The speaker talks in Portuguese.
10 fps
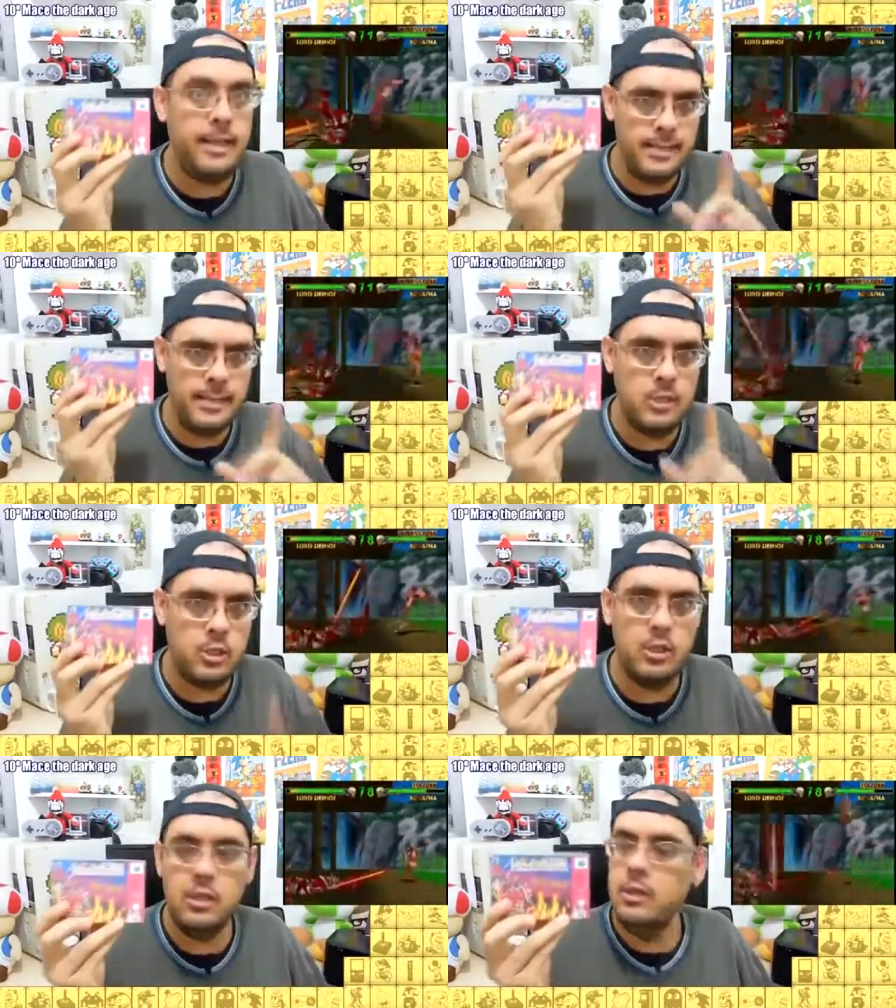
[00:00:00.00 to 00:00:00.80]
e
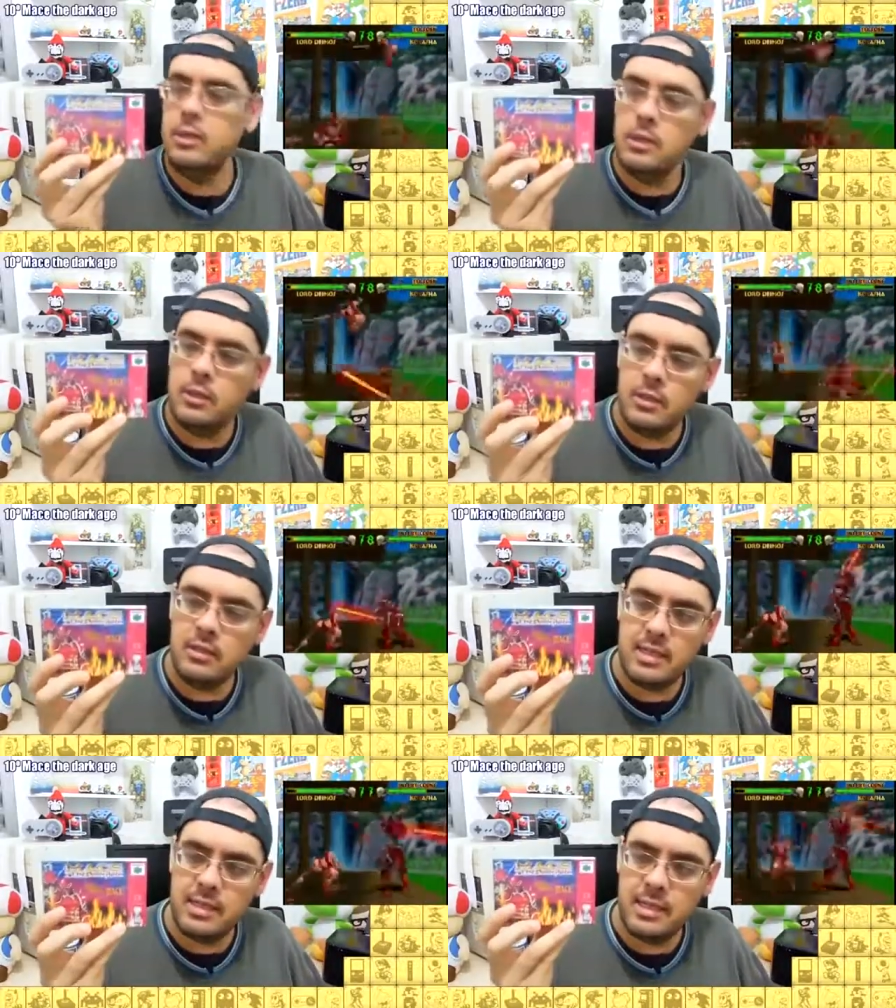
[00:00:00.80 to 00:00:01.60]
insistir e
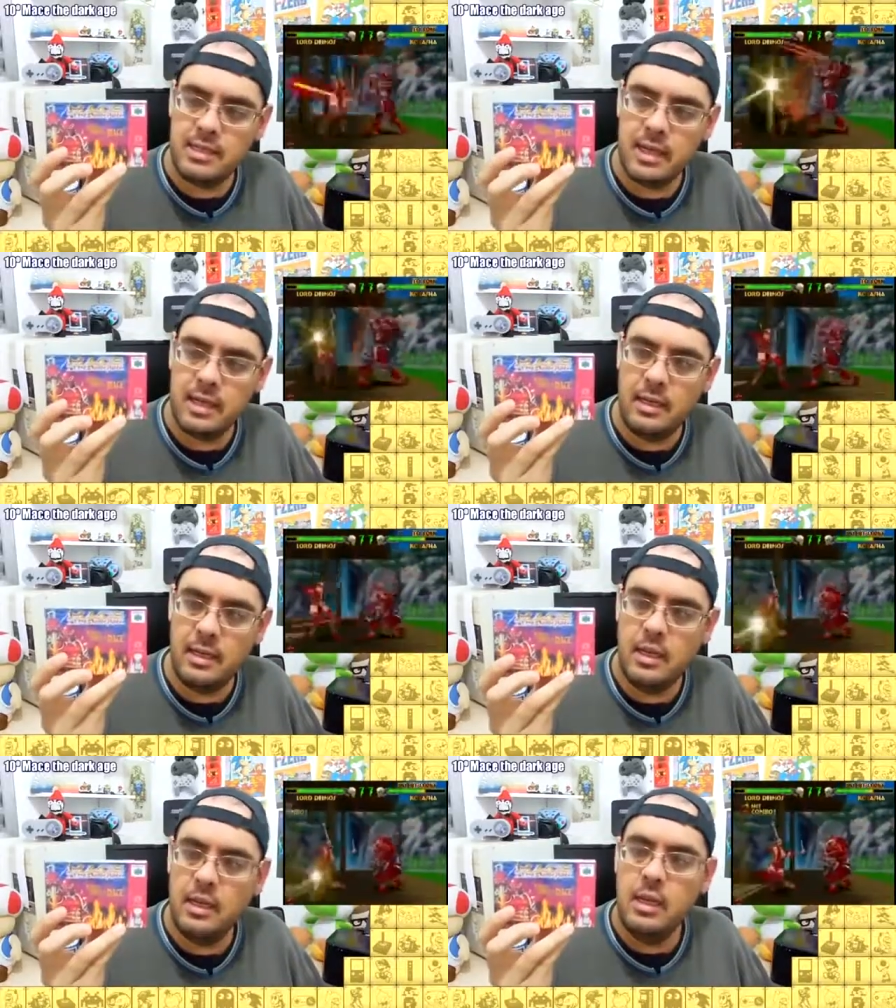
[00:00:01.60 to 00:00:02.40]
tentar zerar esse cara aqui.